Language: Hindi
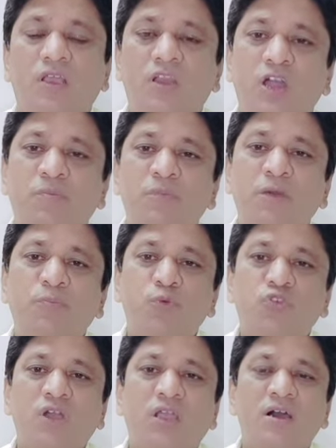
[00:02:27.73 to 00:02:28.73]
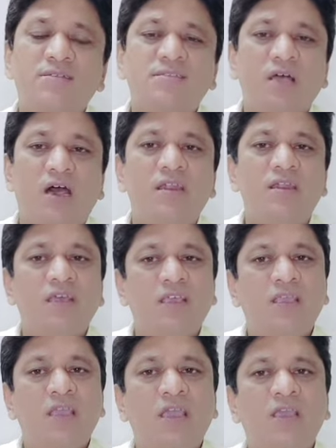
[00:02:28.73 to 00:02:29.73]
घर में पूजा का स्थान
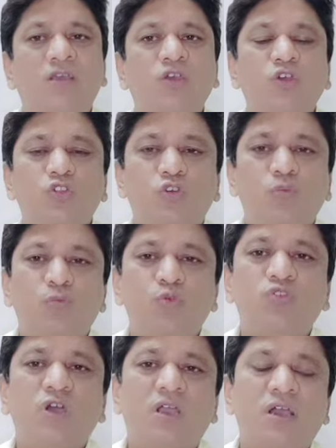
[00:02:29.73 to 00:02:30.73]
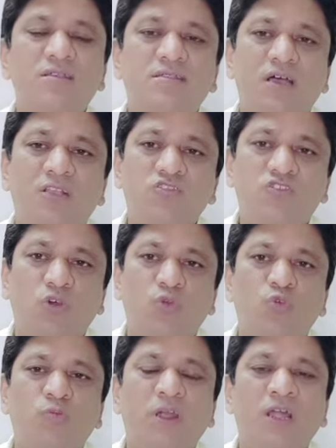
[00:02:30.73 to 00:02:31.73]
नहीं है तो पूजा का स्थान
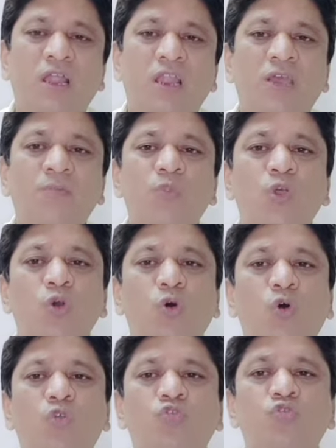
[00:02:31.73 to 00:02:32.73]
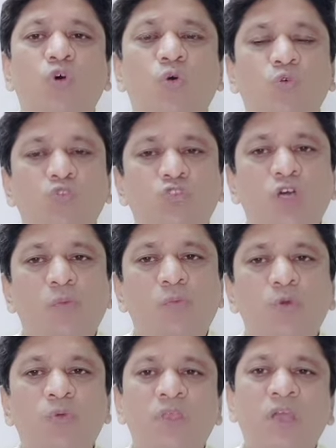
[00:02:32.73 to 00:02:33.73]
जरूर बना लें और उसको उत्तर
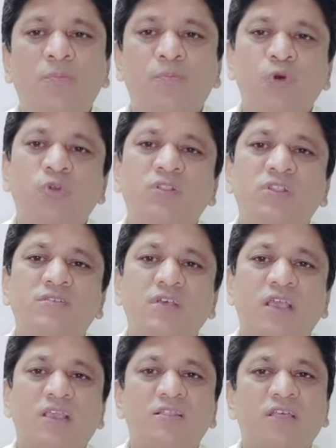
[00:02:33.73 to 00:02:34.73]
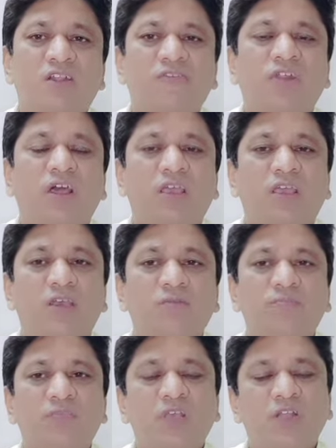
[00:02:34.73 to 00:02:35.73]
पूर्व या पूर्व दिशा की तरफ रखें
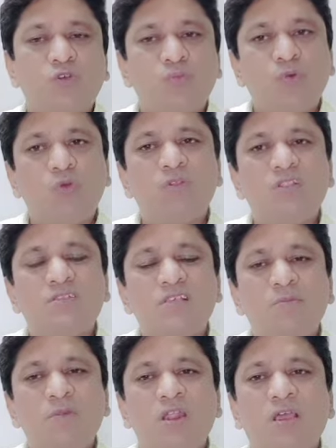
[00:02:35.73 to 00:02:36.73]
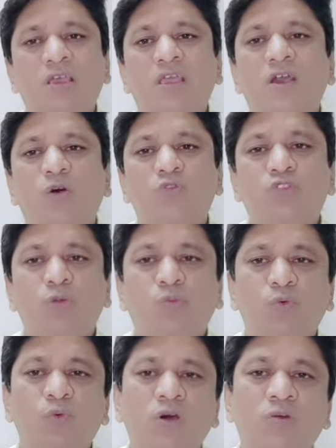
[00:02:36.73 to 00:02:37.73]
या तो पूर्व दिशा में रखें या उत्तर
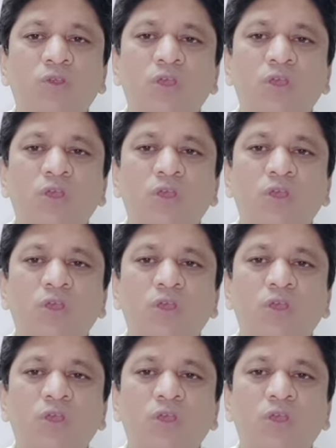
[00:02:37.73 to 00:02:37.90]
पूर्व